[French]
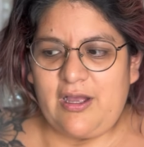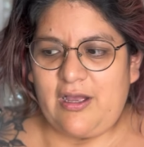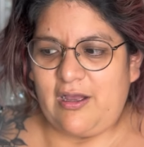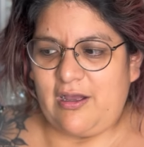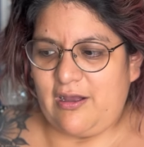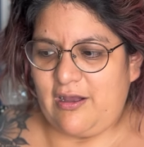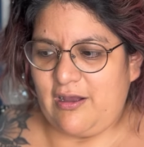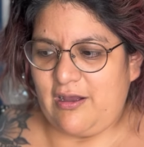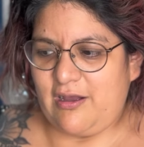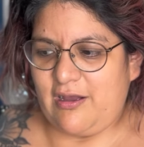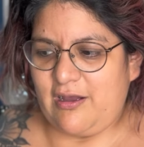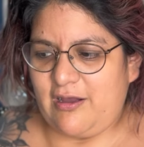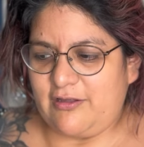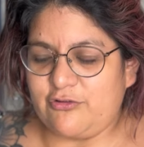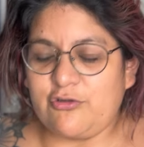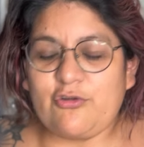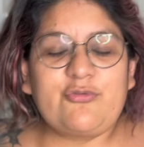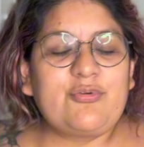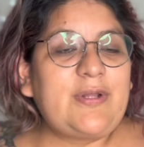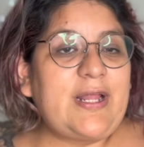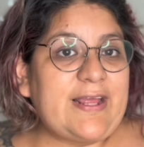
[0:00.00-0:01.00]
Euh,
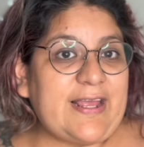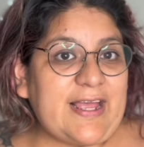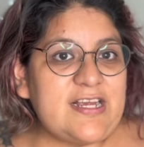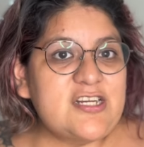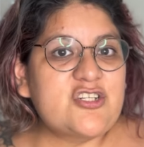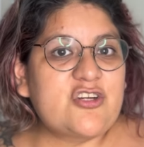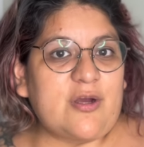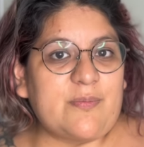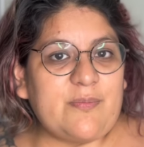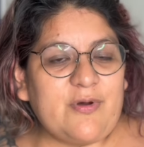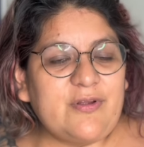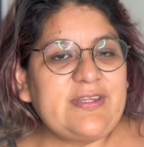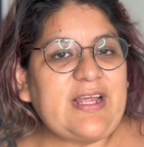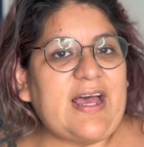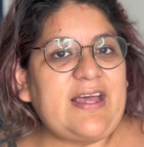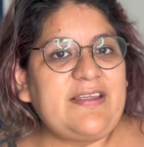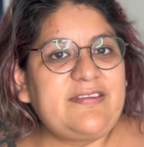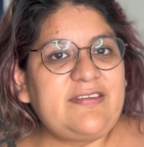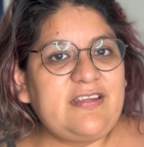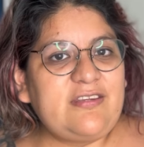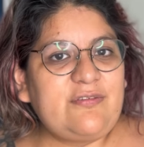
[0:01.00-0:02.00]
dans tous les cas, je commande
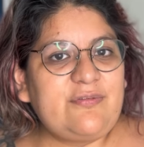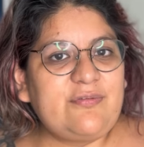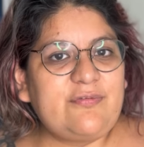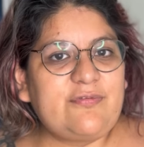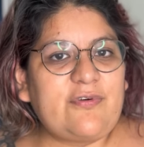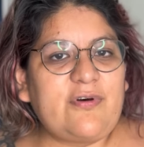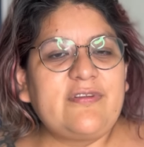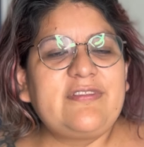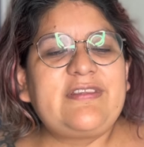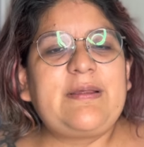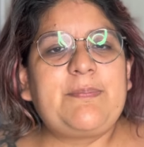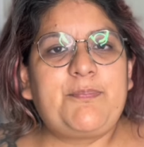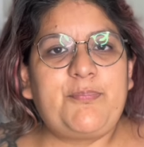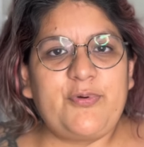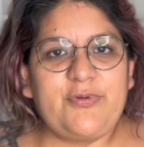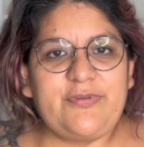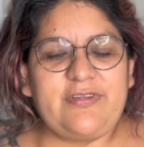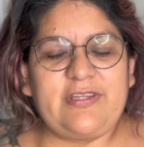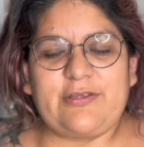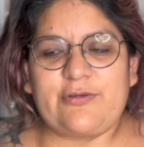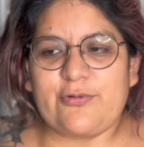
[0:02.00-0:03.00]
assez souvent des
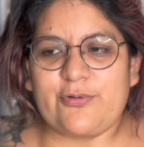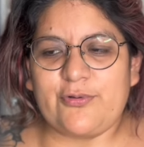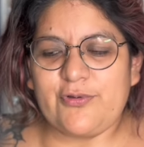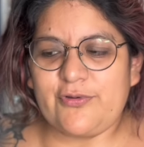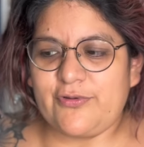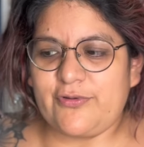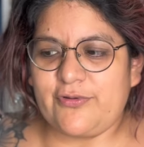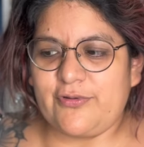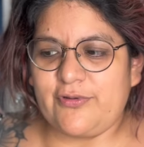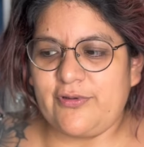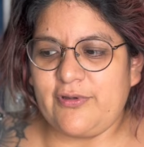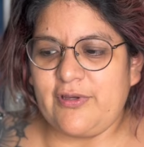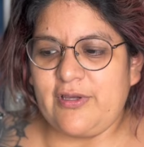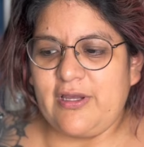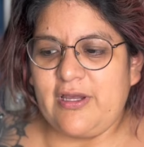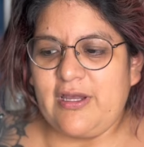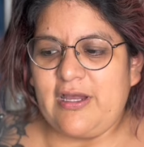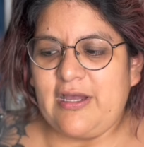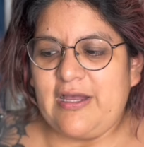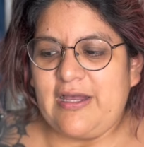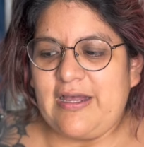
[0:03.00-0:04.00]
petits trucs,
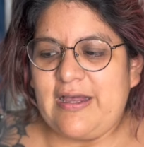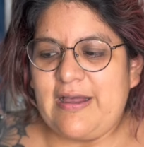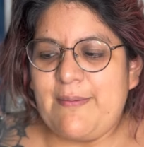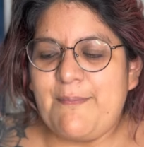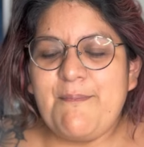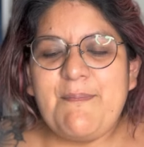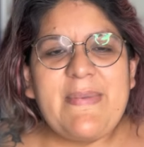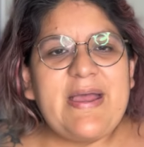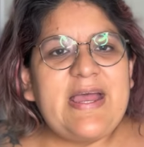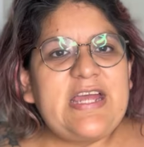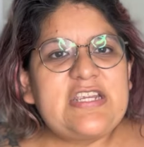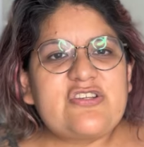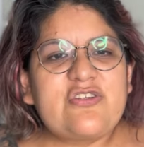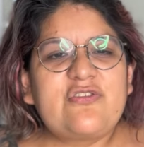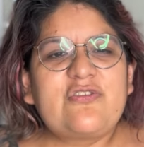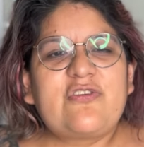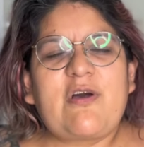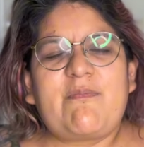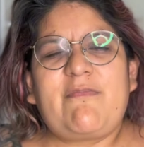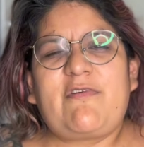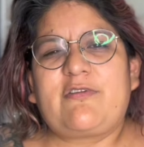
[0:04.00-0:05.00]
mais je ne
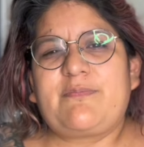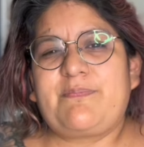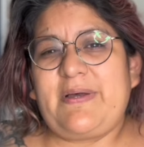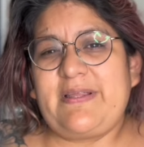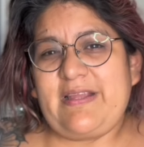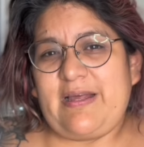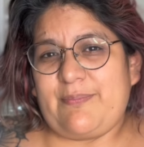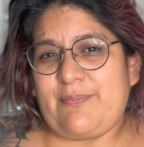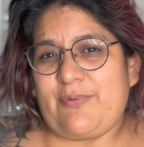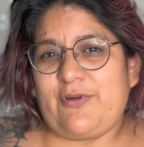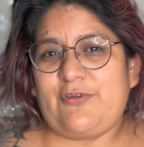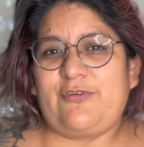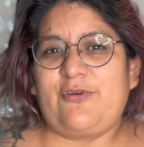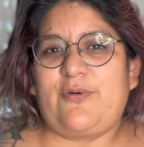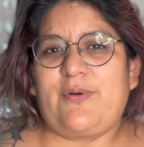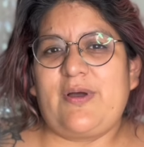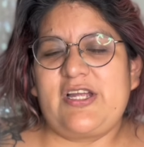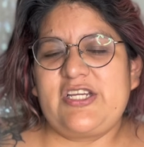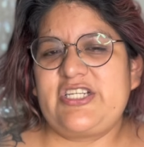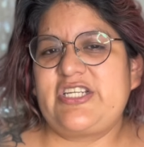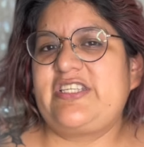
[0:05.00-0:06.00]
commande pas n'importe
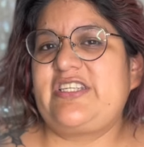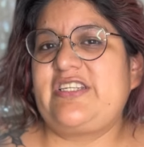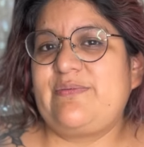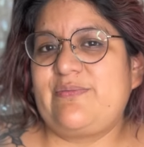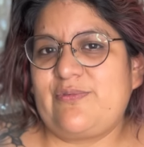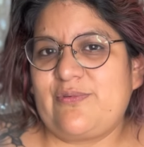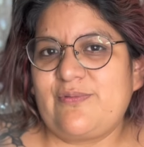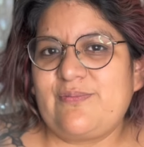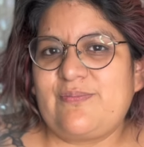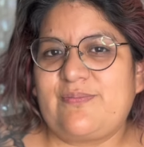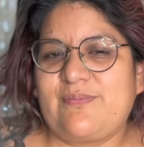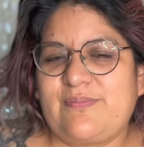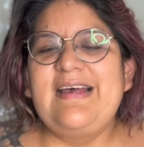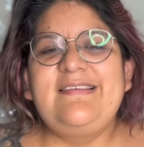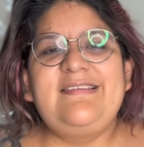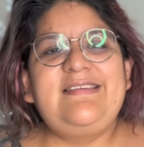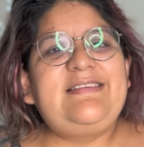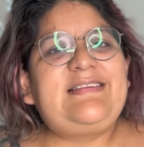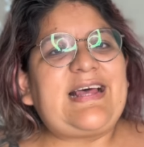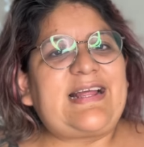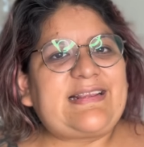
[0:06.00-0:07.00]
quoi chez Timou.
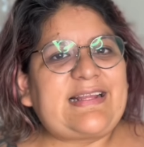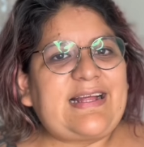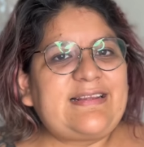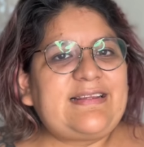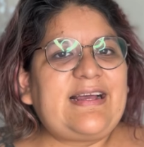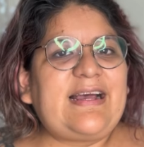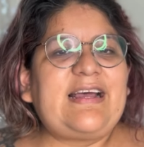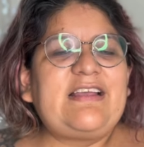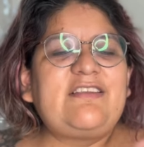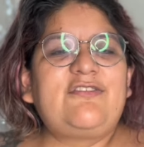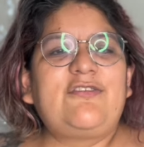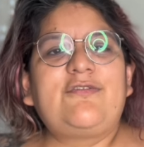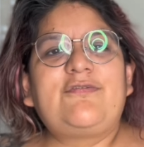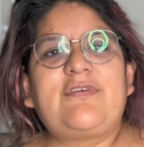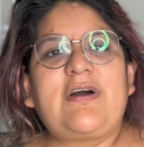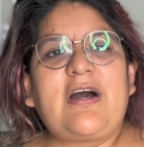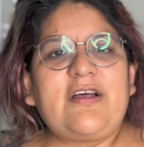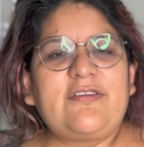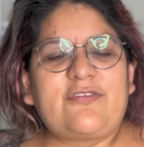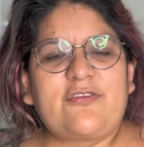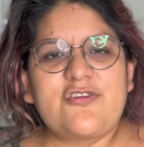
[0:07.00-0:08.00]
Si ça t'intéresse de
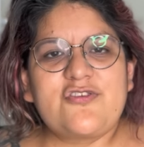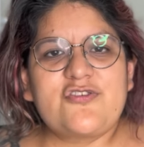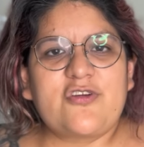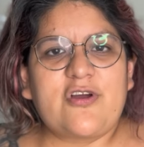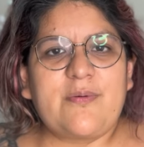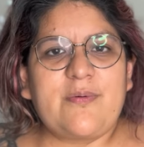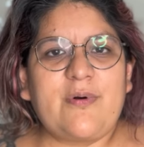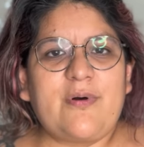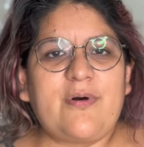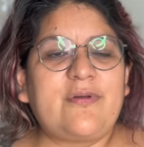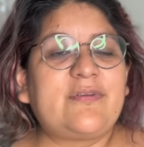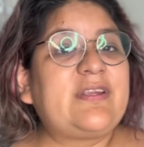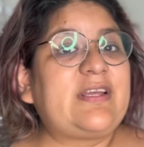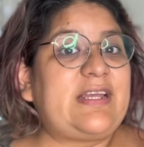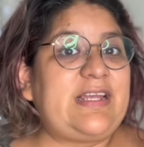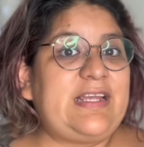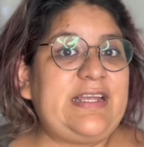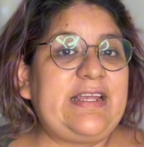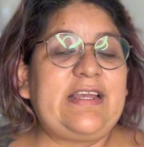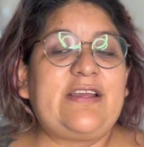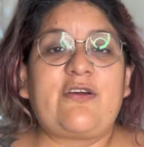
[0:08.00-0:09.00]
voir ce que je commande
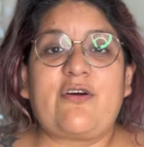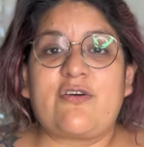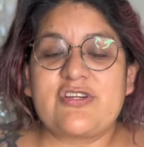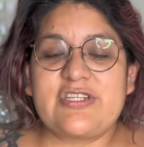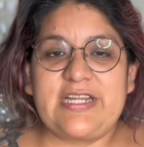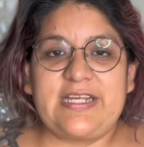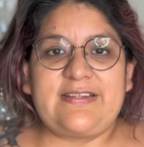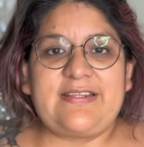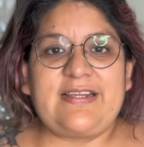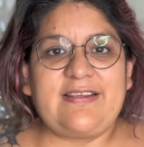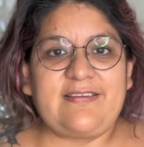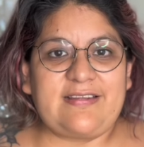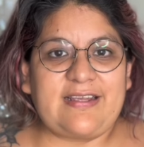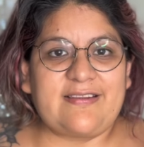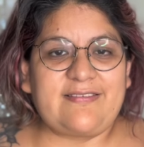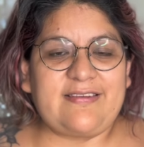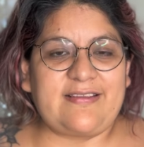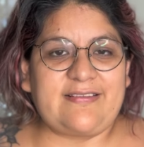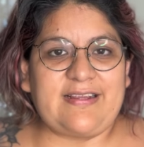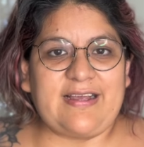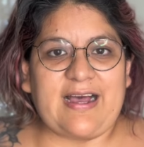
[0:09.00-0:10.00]
et quand je les teste,
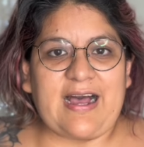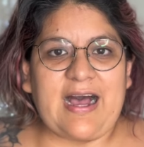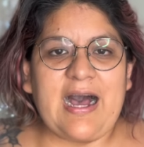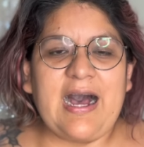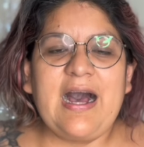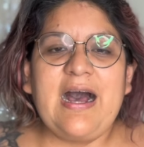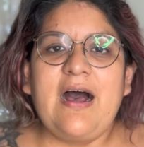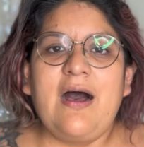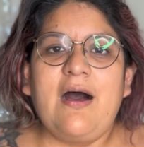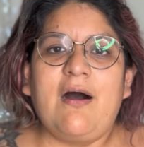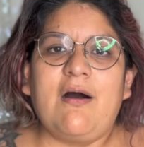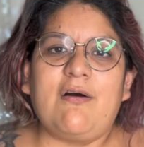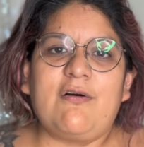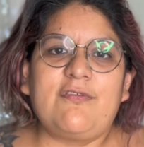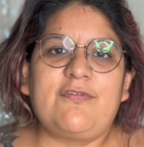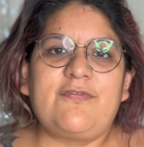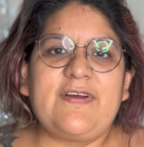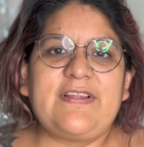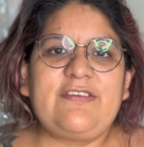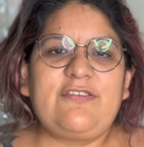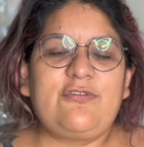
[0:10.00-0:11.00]
etc., en
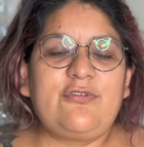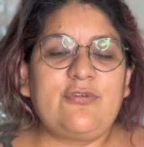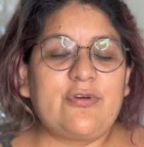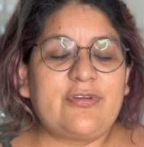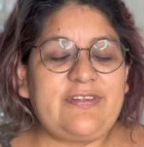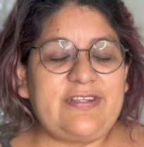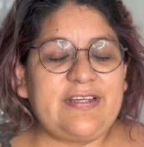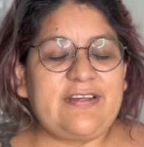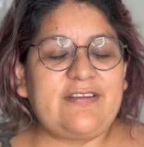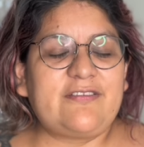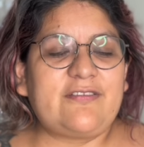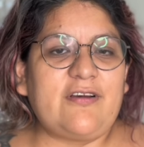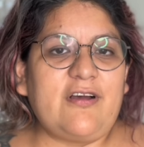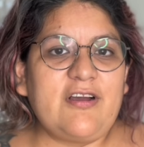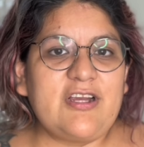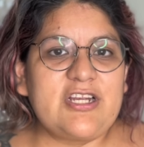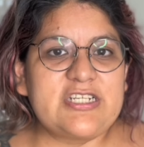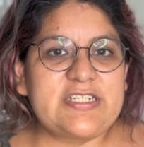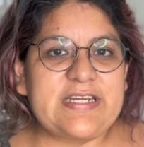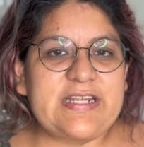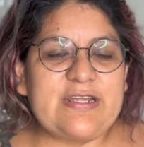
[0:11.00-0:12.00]
fait, sur
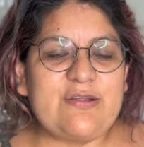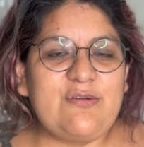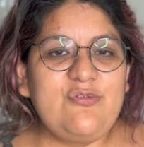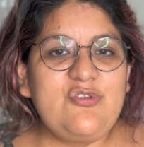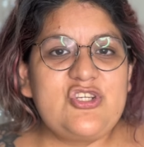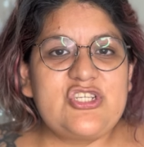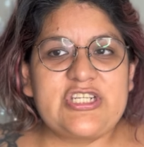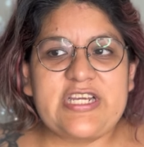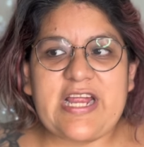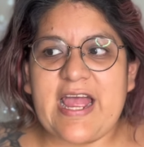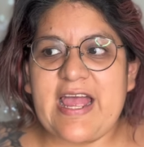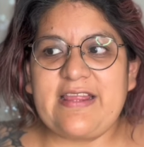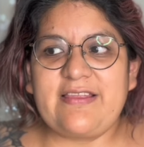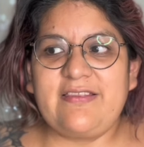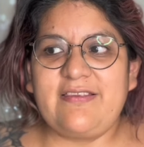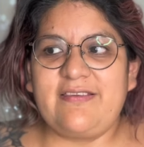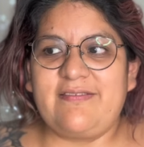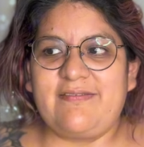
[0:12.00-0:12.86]
TikTok, j'ai une chaîne,